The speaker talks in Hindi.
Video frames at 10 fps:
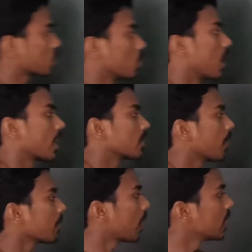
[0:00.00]
तो तुल्यांकी
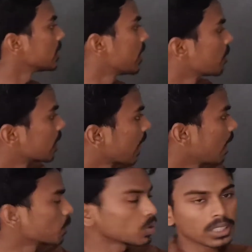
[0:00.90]
भार मान लीजिए हम
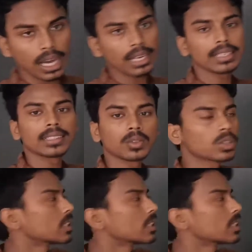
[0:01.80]
ग्राम तो निकाल लेंगे क्योंकि